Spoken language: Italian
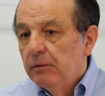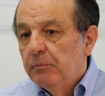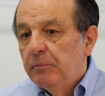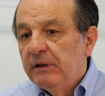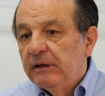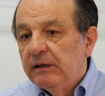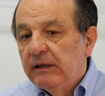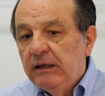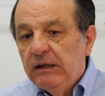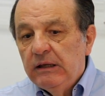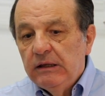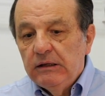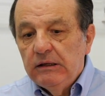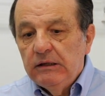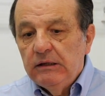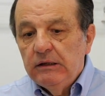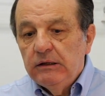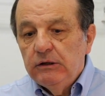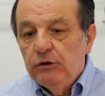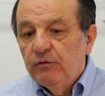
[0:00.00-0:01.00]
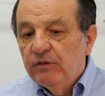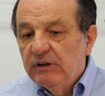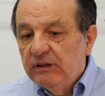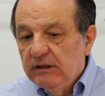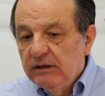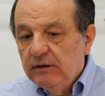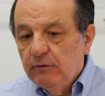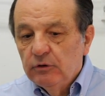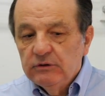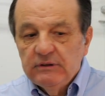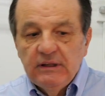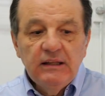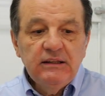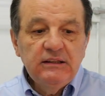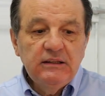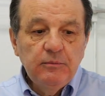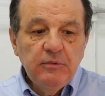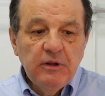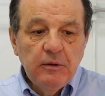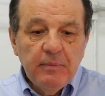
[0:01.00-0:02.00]
perché eh, io vedevo
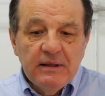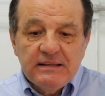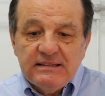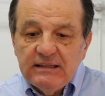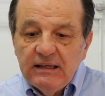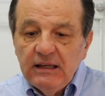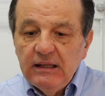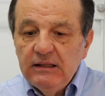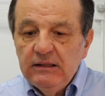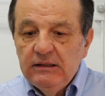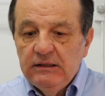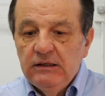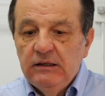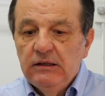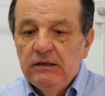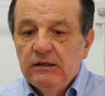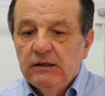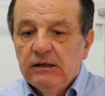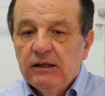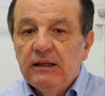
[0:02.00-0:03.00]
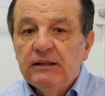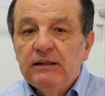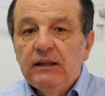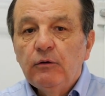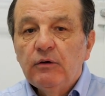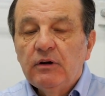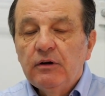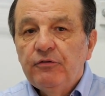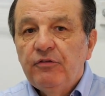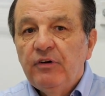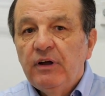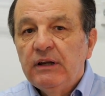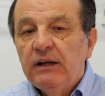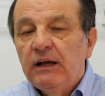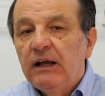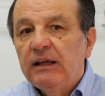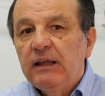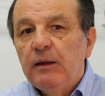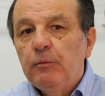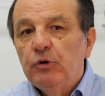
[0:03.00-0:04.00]
tanti miei pazienti che andavano a fare
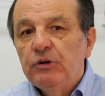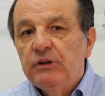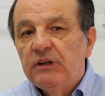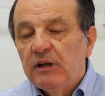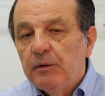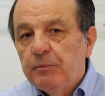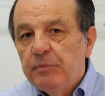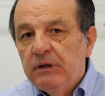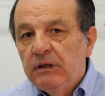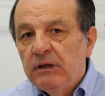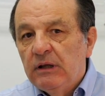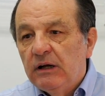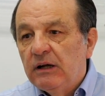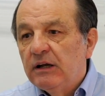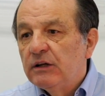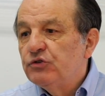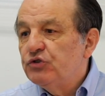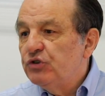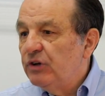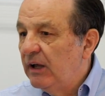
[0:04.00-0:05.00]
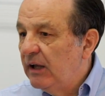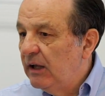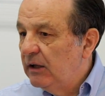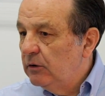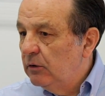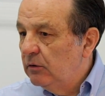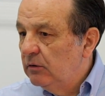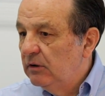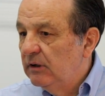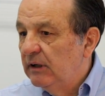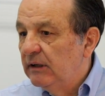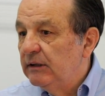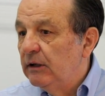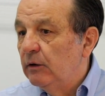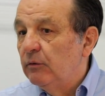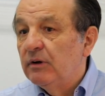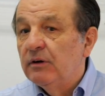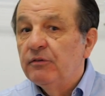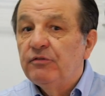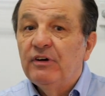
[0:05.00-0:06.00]
la chemioterapia a Lanciano, la
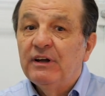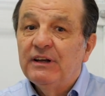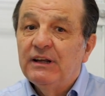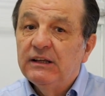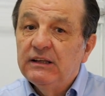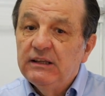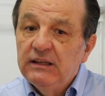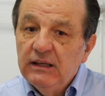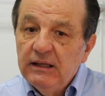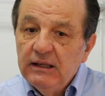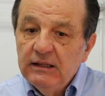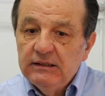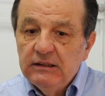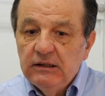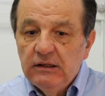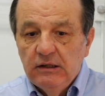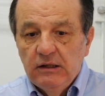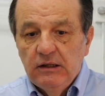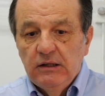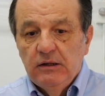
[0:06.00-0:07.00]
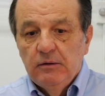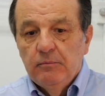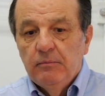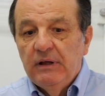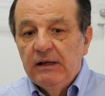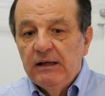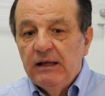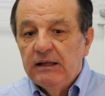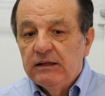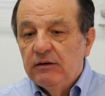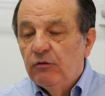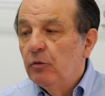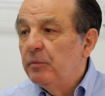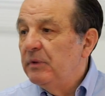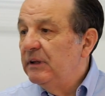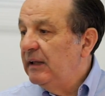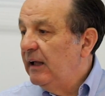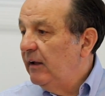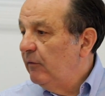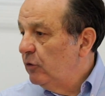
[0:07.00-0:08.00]
andavano a fare a Chieti, magari
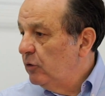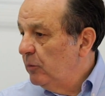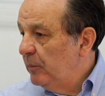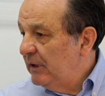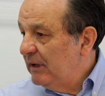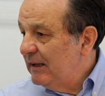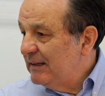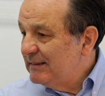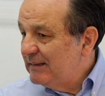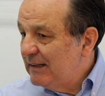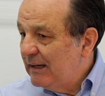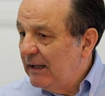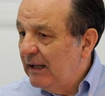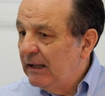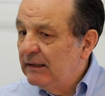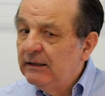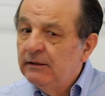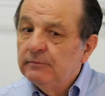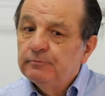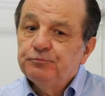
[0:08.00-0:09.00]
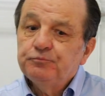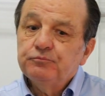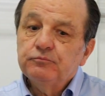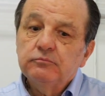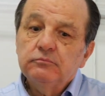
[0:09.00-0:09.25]
vomitavano per la strada